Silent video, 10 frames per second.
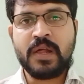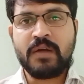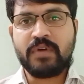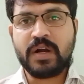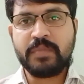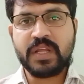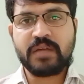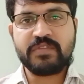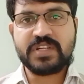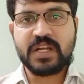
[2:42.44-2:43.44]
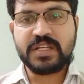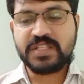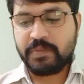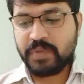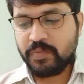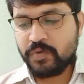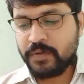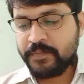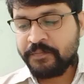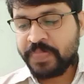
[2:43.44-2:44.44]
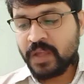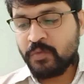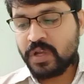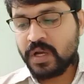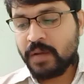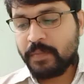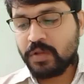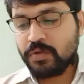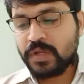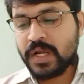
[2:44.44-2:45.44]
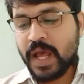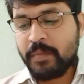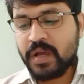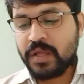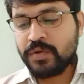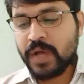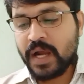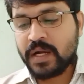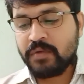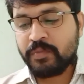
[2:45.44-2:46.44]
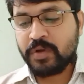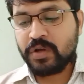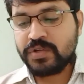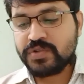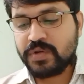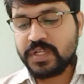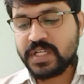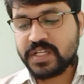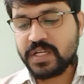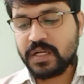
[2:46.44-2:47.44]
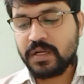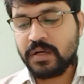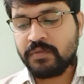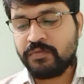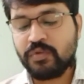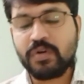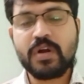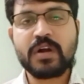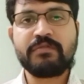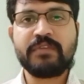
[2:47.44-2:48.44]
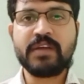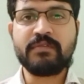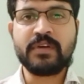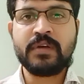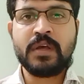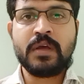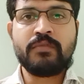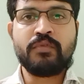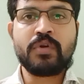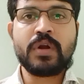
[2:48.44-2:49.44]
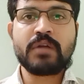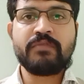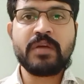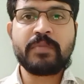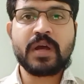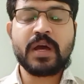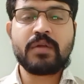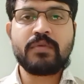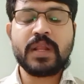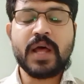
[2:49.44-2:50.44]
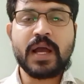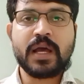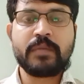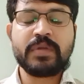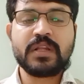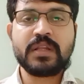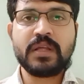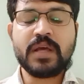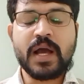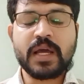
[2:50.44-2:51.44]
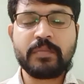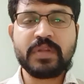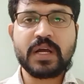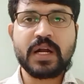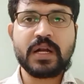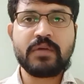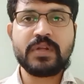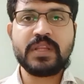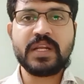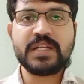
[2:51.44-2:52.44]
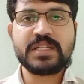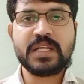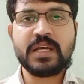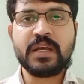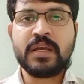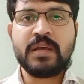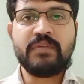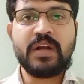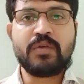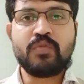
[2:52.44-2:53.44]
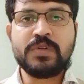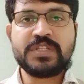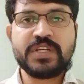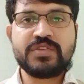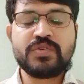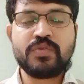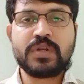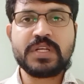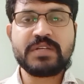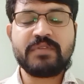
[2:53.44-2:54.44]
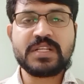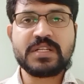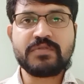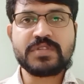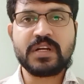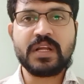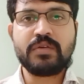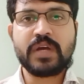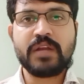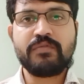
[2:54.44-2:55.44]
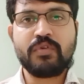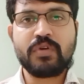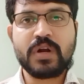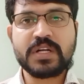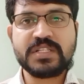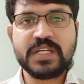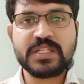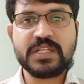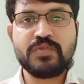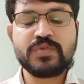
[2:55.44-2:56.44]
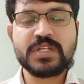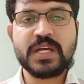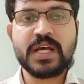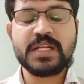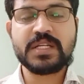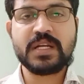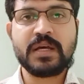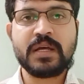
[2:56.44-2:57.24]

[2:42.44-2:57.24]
వాళ్ళు మిగతా విషయాలు ఏం చెప్పకపోవడం ముఖ్యంగా పంతొమ్మిది వందల యాభై ఐదు యాక్ట్ ఉపయోగించుకొని సెక్షన్ ఫోర్ నాట్ ఫైవ్ ఫోర్ నాట్ ఫైవ్ ప్రకారం అది ఆక్రమితది ఆక్రమిత కట్టడం అని తెలిస్తే వెళ్ళి కూల్ చేయొచ్చు నోటీస్ ఇవ్వాల్సిన అవసరం లేదు కానీ ఫోర్ నాట్ సిక్స్ యూజ్ చేయాల్సిన